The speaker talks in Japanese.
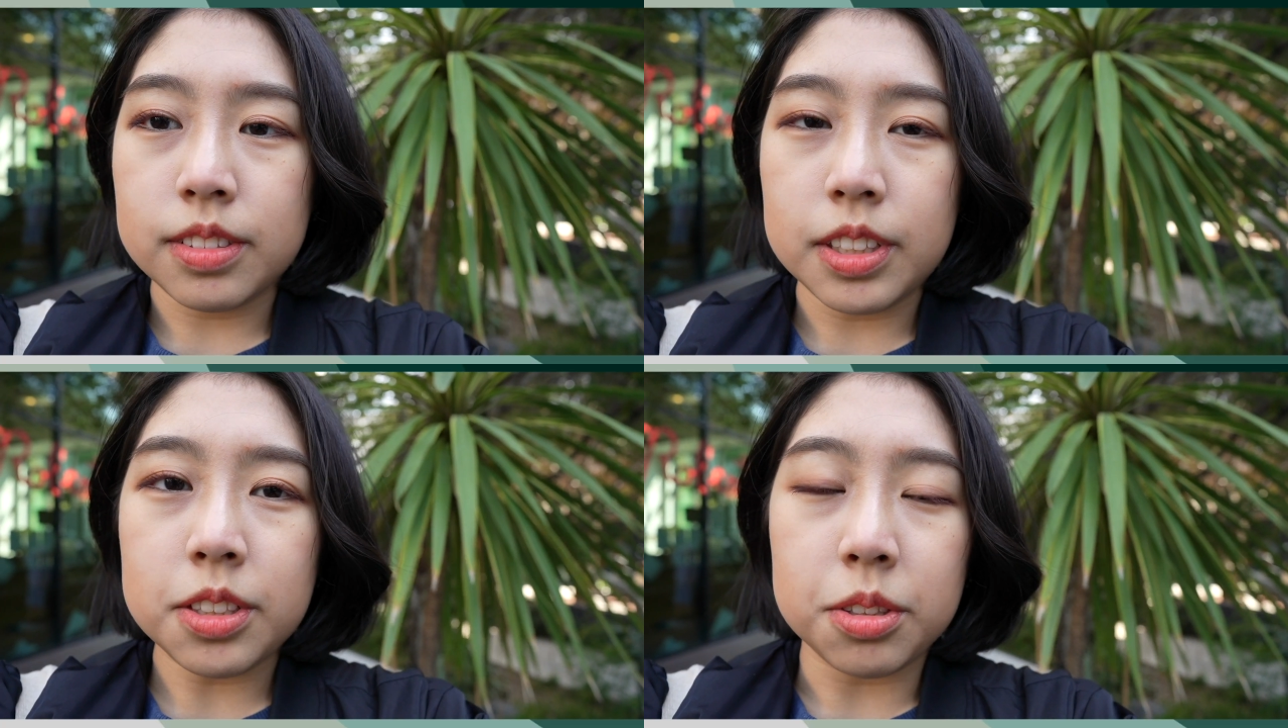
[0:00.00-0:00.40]

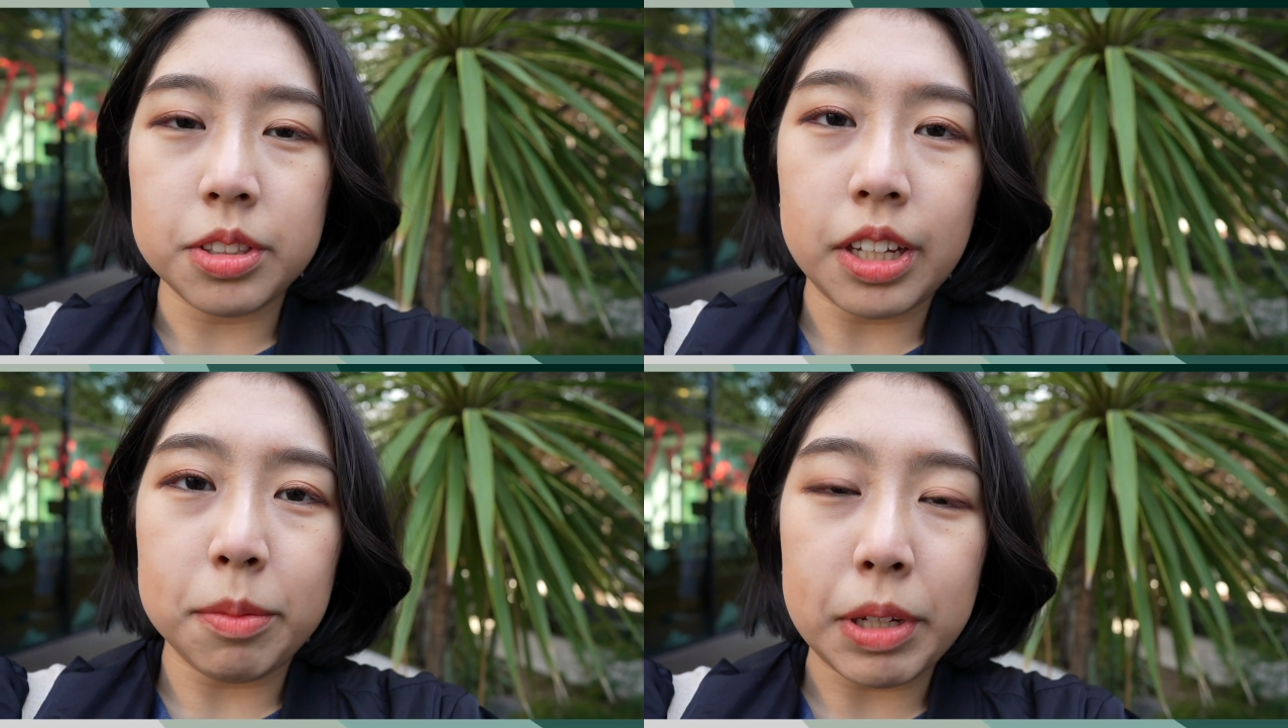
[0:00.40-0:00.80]
以上
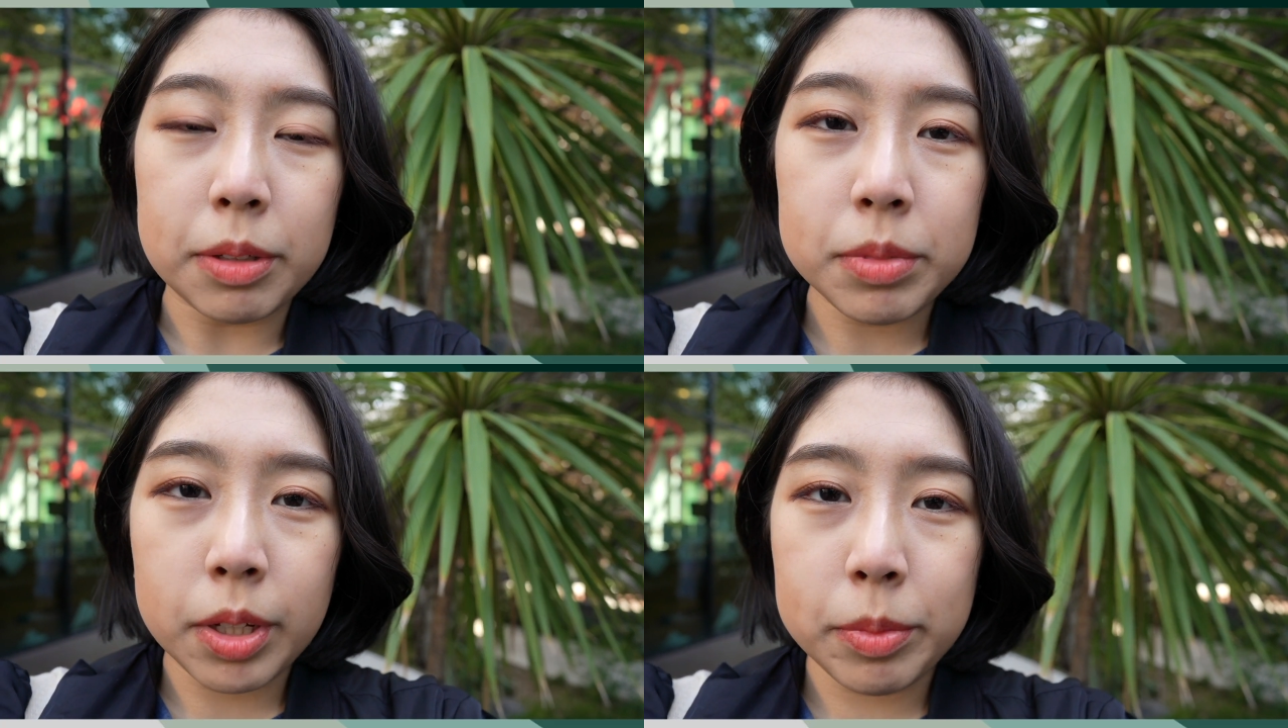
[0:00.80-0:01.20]
で
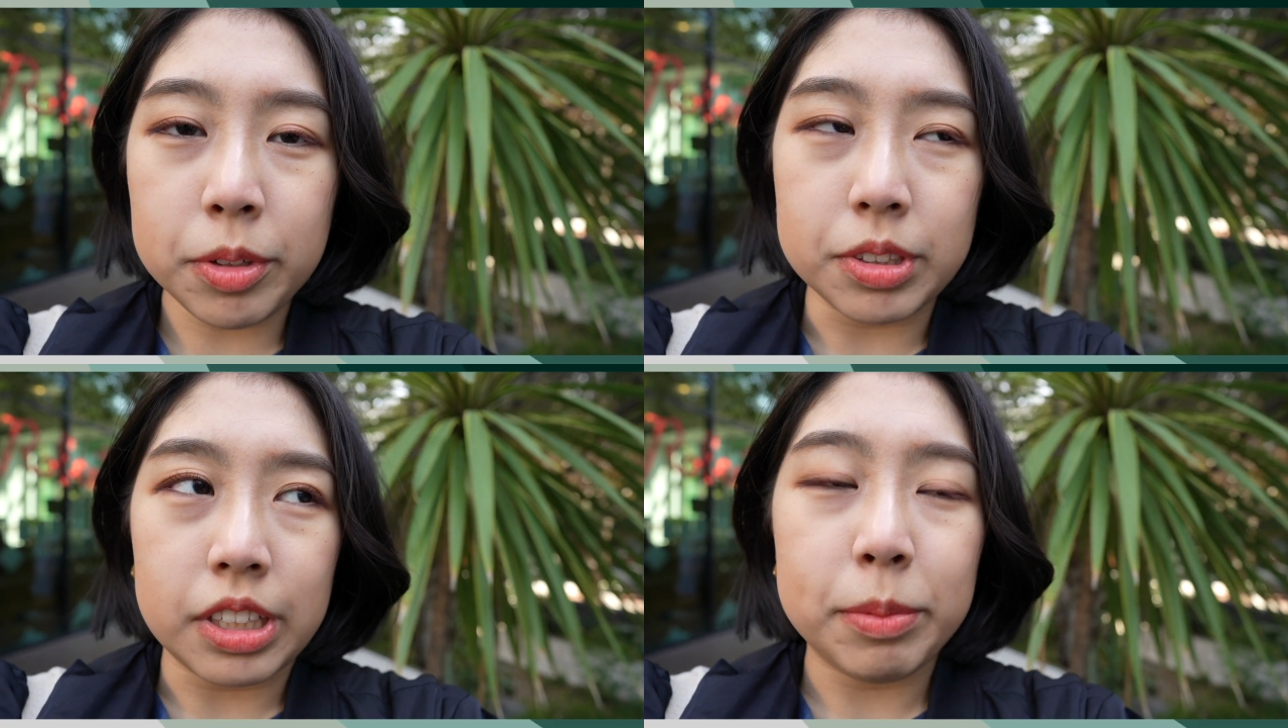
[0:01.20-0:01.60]
ビャンビャン
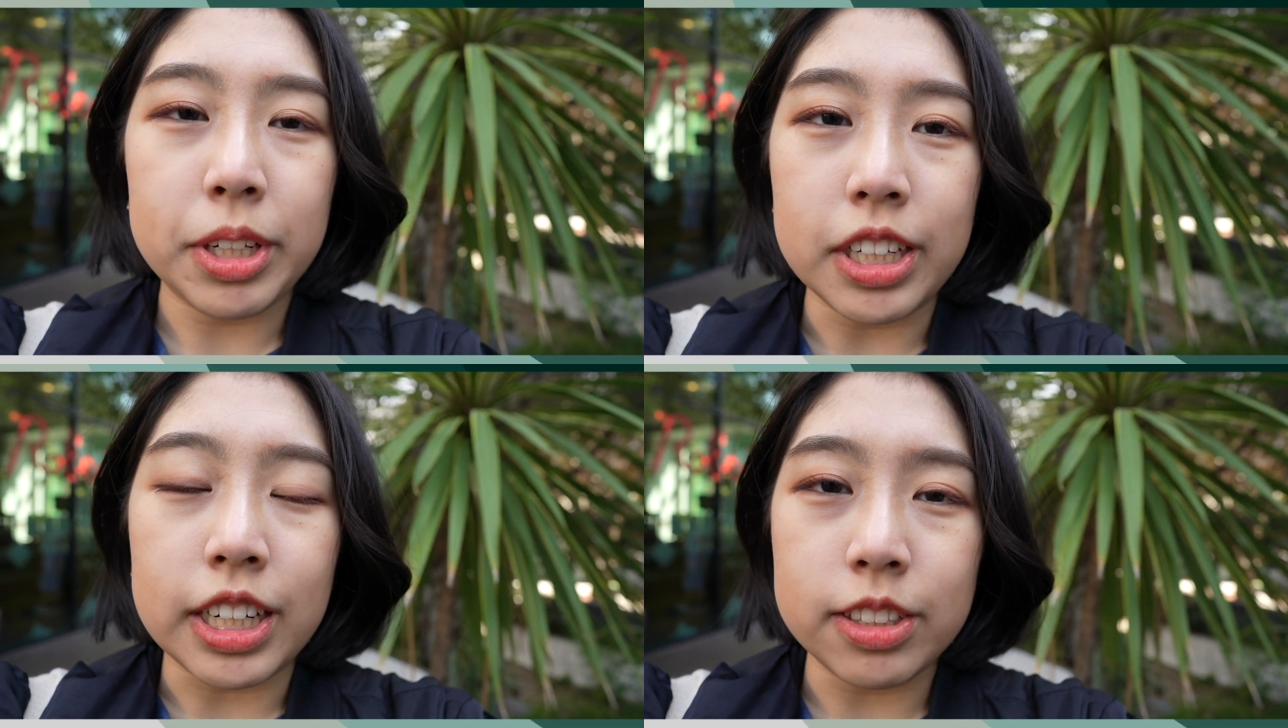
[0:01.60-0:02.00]
麺を食べ
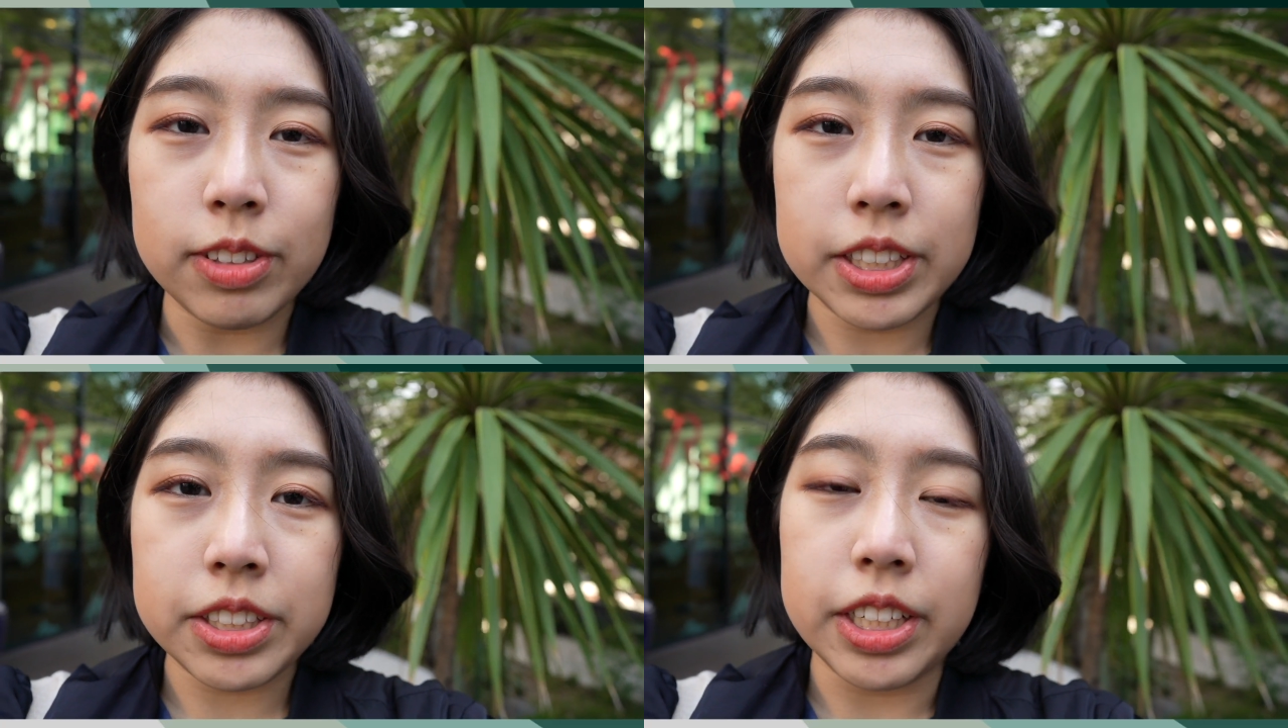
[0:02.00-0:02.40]
に
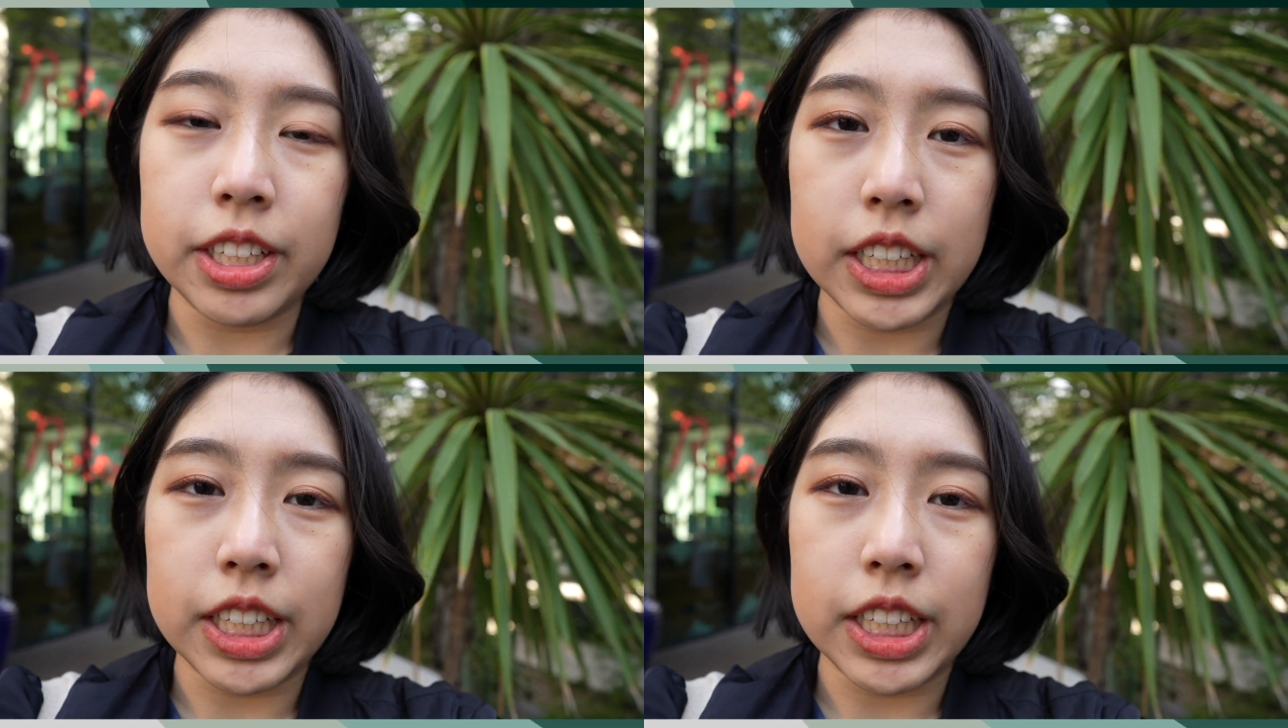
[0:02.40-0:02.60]
カルバーシティに